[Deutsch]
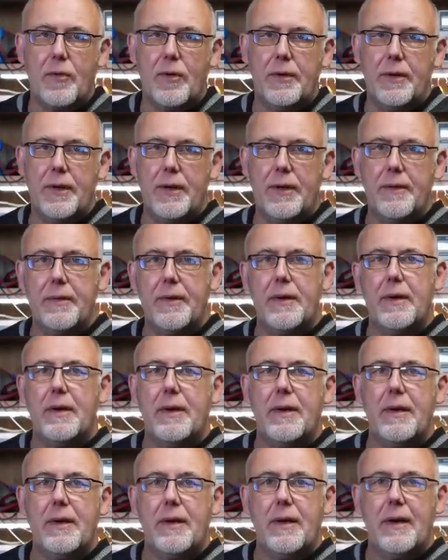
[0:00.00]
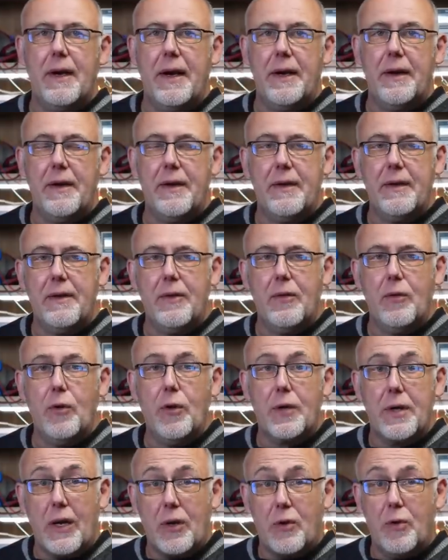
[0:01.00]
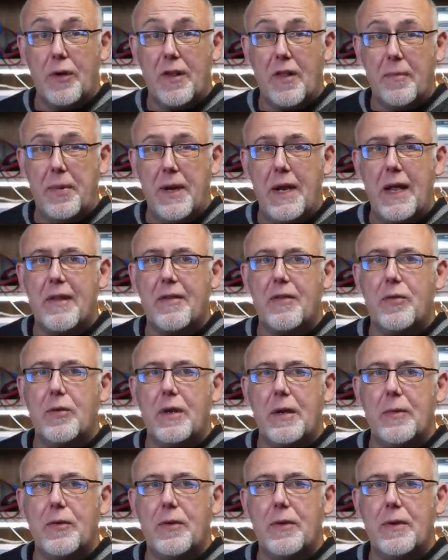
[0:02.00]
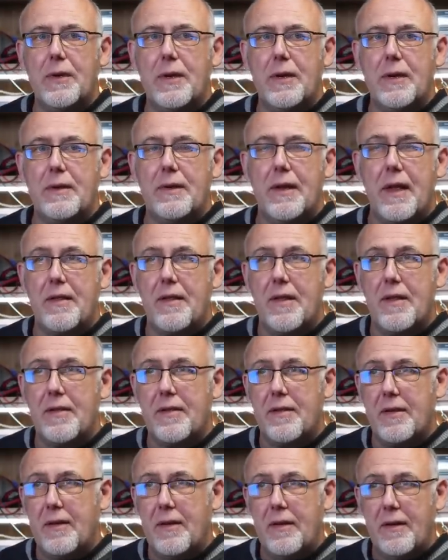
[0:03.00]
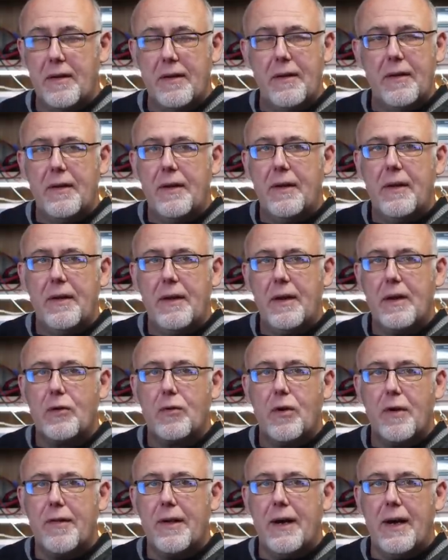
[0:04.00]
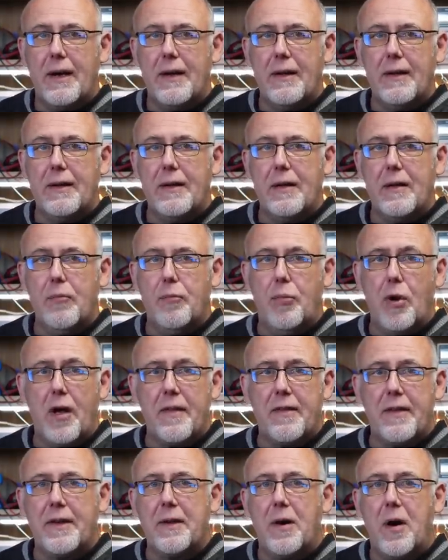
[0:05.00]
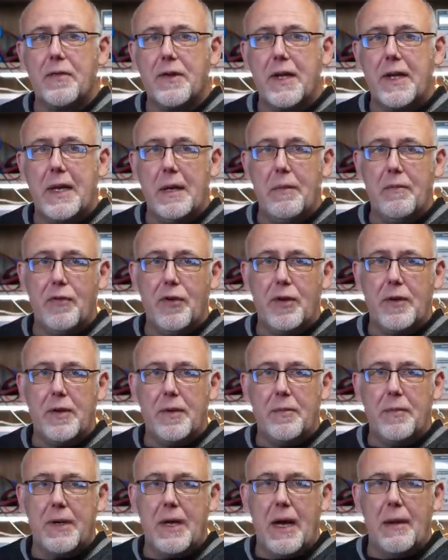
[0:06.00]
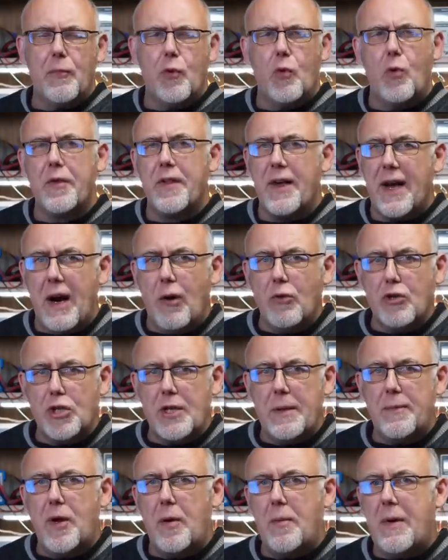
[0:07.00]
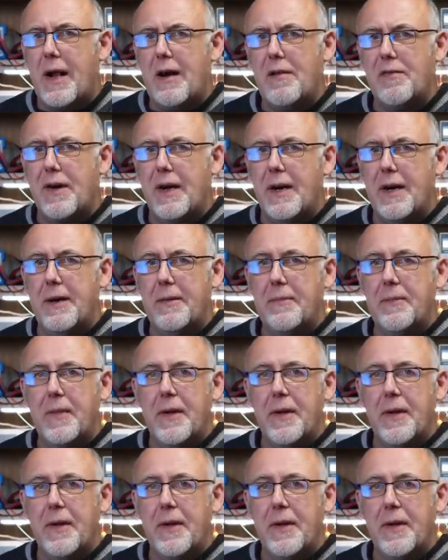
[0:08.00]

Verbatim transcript: Grunde? Eine Ultrakurzbelastung im Grunde. Das ist äh, ja, ein kurzer Burst, der drauf gegeben wird mit einem rosa Rauschen im Normalfall.